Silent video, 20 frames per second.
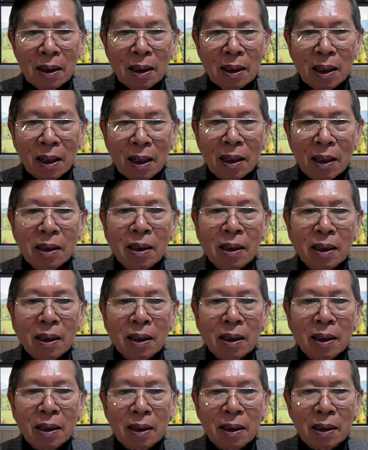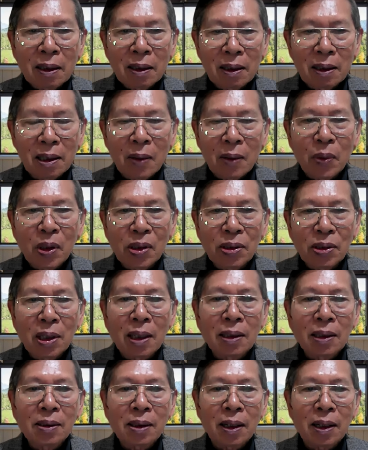Kiranya damai
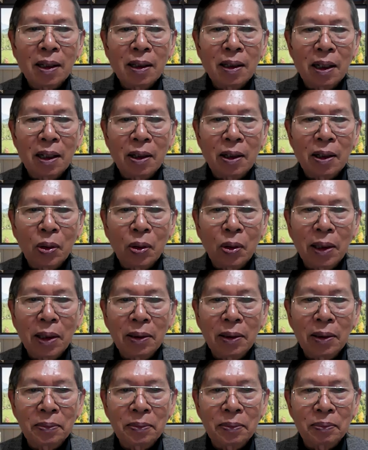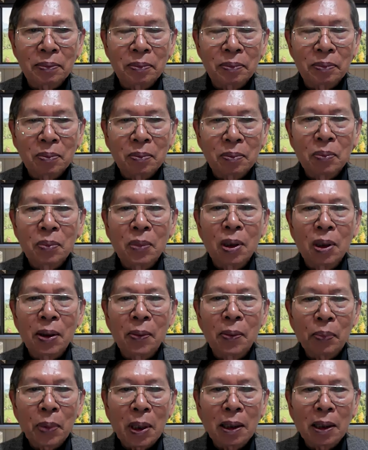sejahtera dari Tuhan
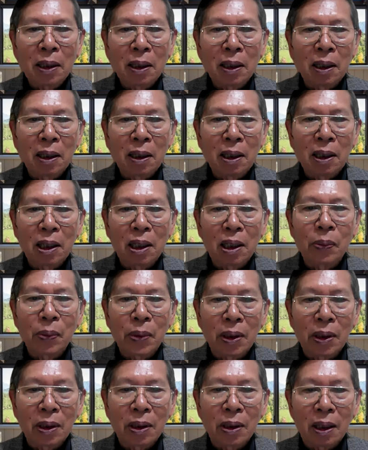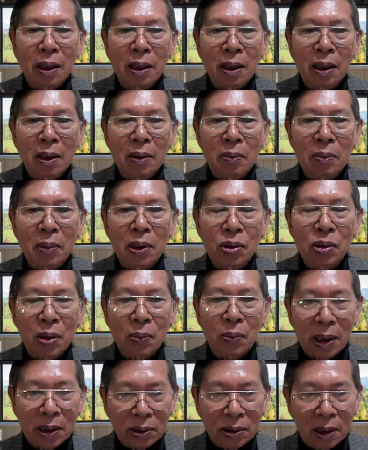melimpahi hidup kita
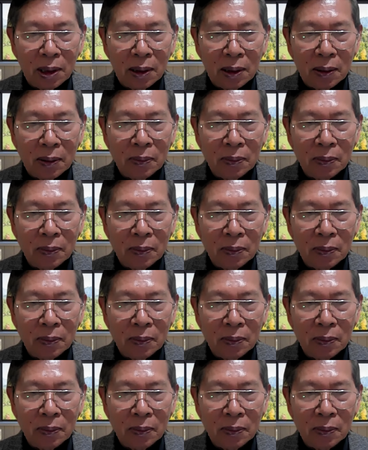masing-masing.